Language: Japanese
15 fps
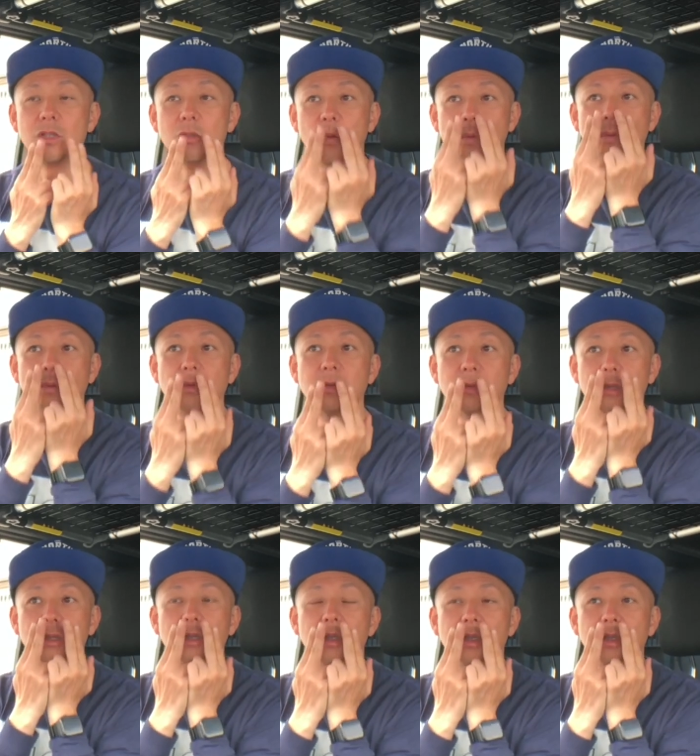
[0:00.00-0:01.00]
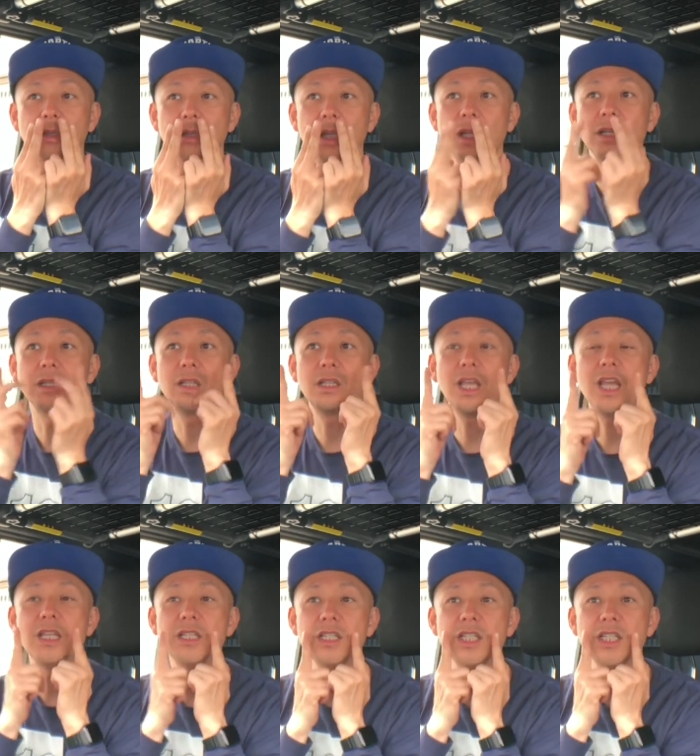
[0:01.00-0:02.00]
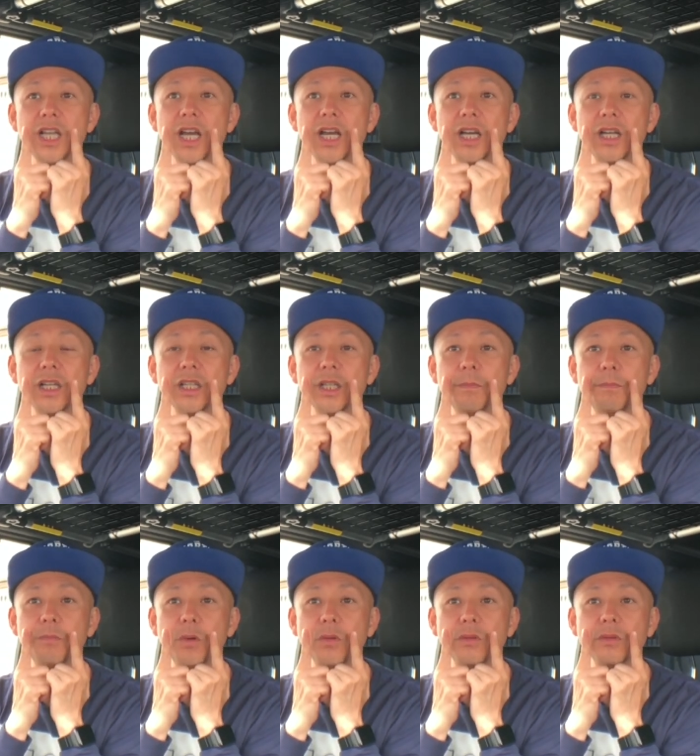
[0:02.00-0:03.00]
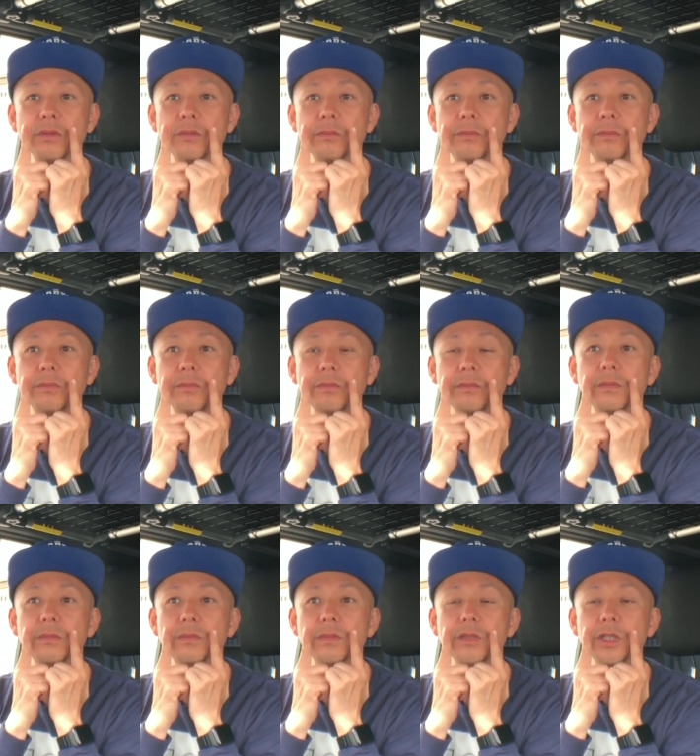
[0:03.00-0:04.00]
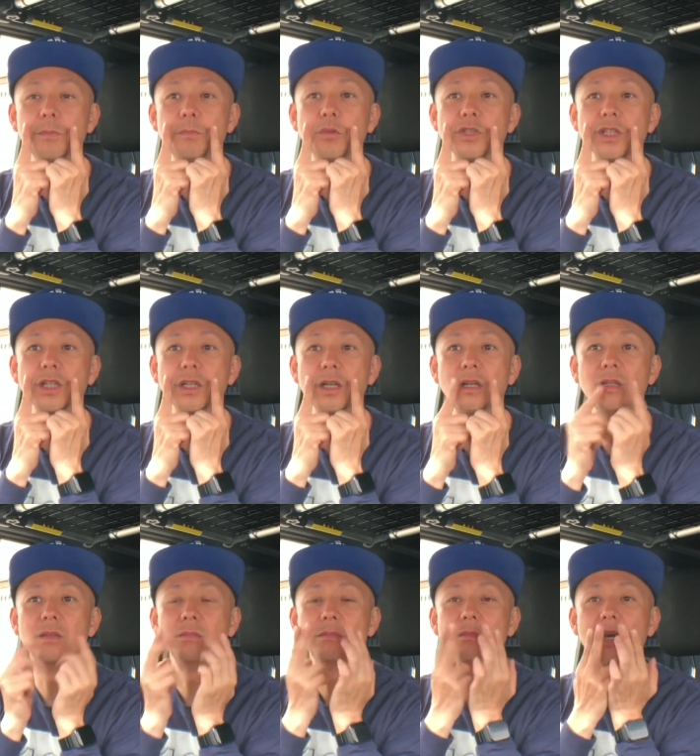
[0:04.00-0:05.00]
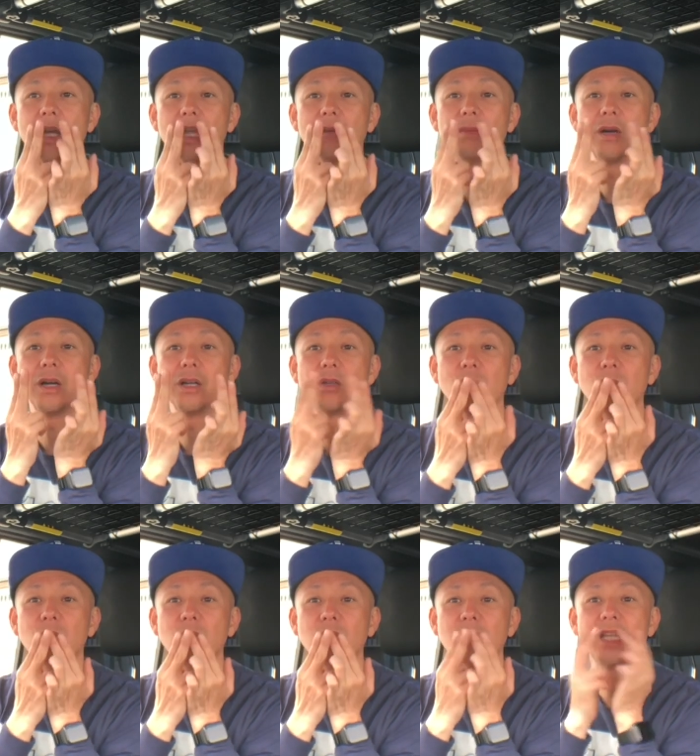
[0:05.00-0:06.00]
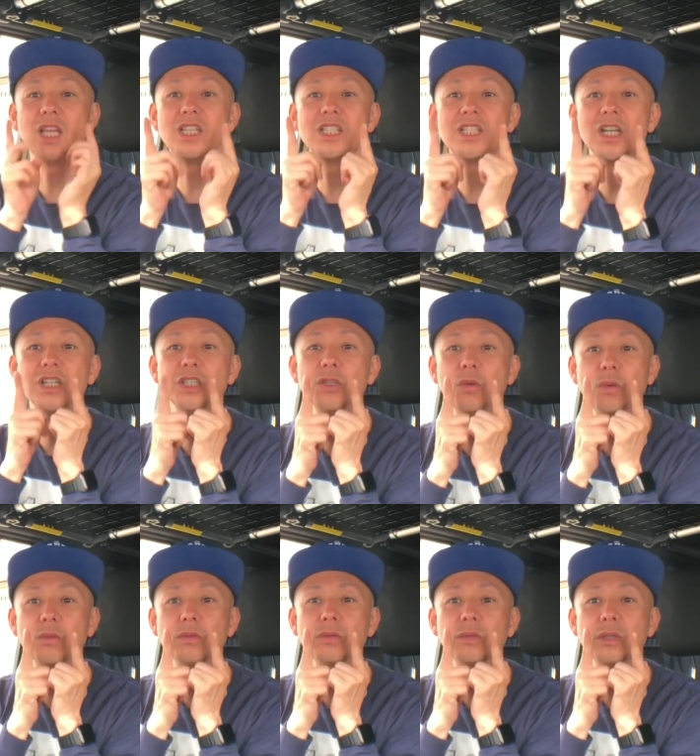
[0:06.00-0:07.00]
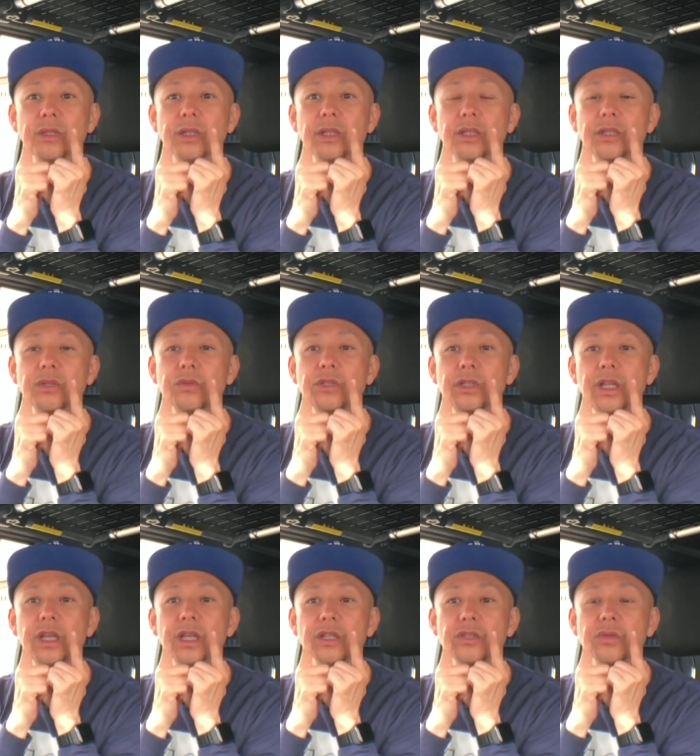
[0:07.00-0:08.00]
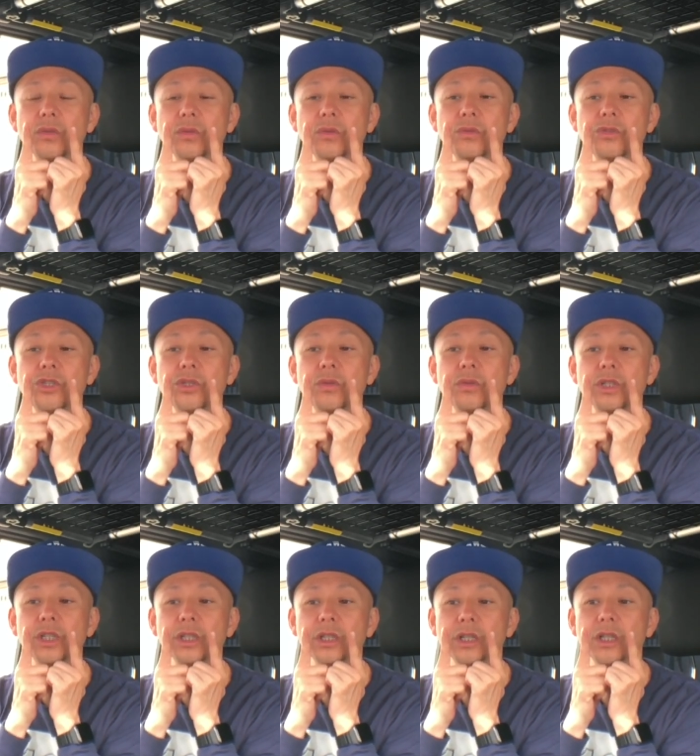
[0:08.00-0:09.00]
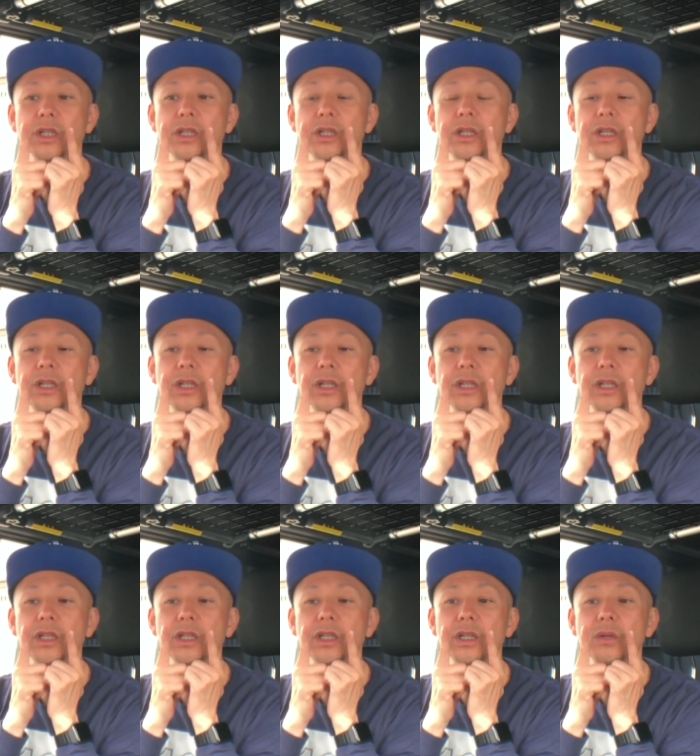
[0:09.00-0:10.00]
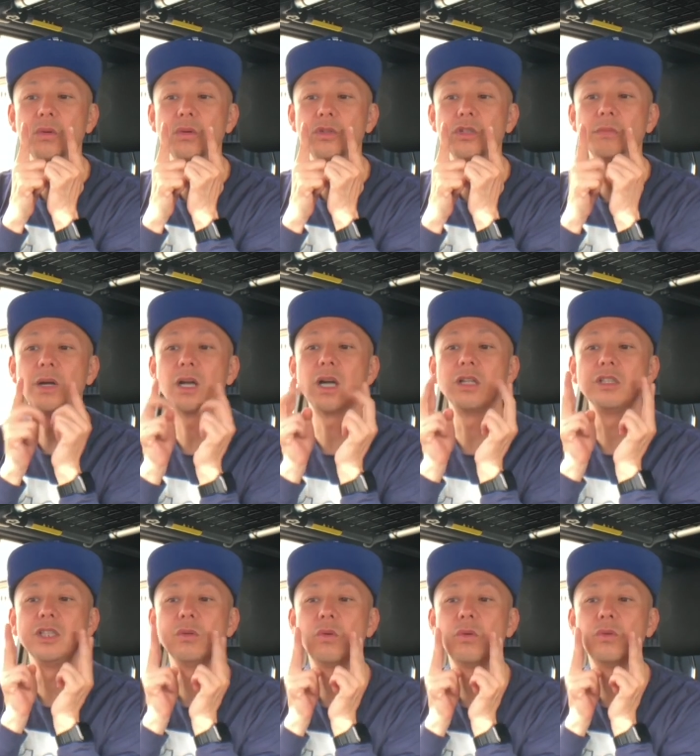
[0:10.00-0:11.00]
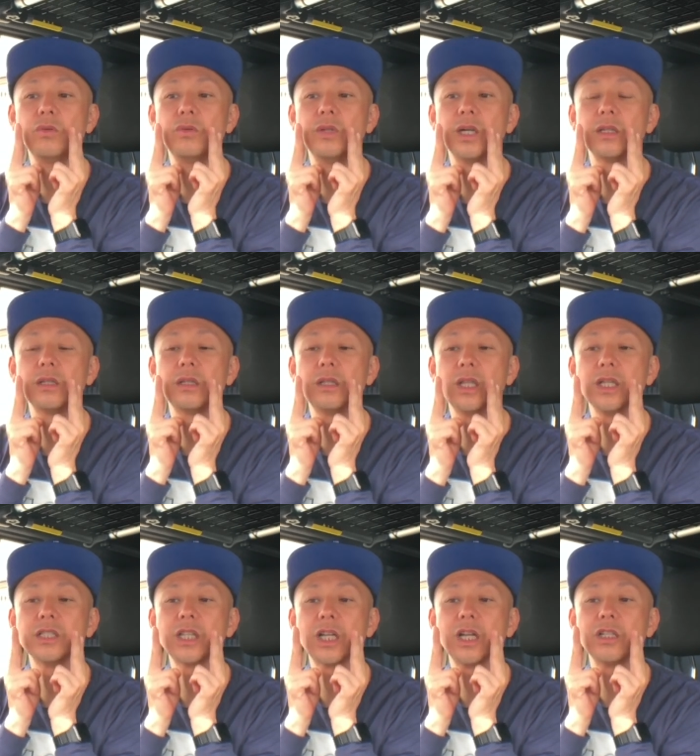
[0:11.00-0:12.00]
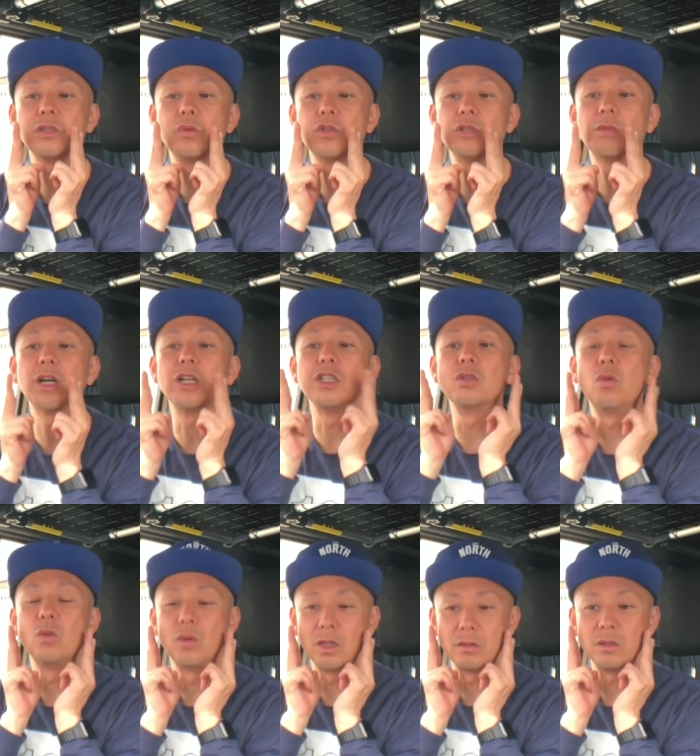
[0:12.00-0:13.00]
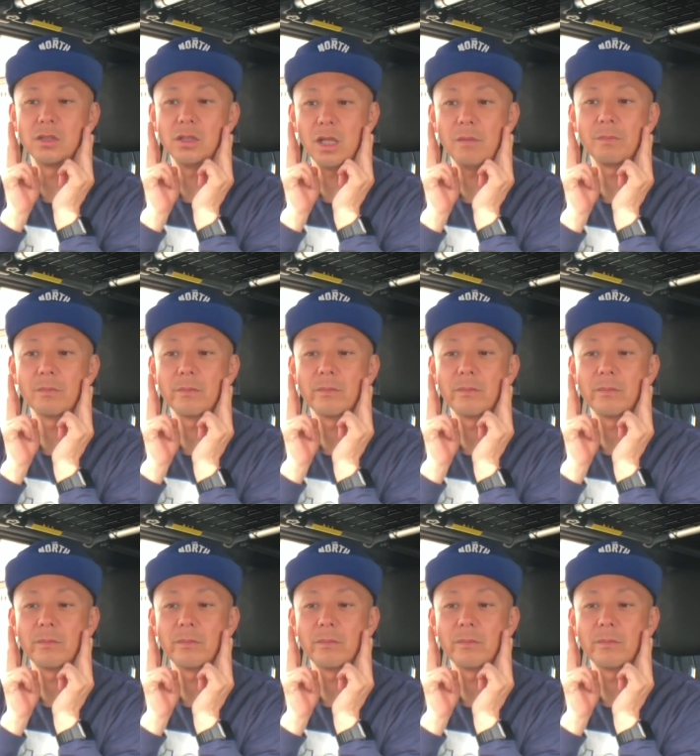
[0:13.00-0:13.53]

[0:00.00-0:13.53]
よんほんで犬歯がいっぽんいっぽんじゃないか、前歯がよんほん犬歯がにほん、そしてその後ろにえー、奥歯がにほんあって、さらに奥歯がにほんあるんですね。